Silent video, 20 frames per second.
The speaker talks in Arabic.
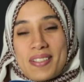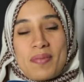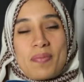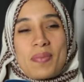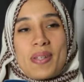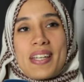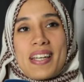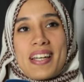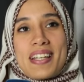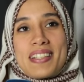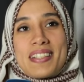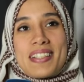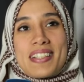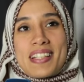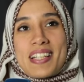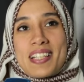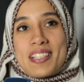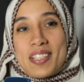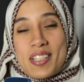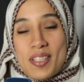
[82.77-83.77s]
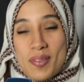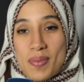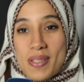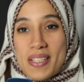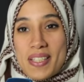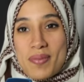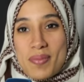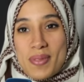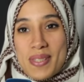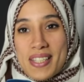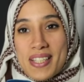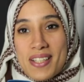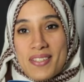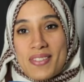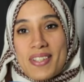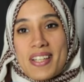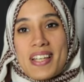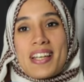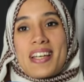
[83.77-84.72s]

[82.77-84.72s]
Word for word: مي انا كانت عجبتني بزاف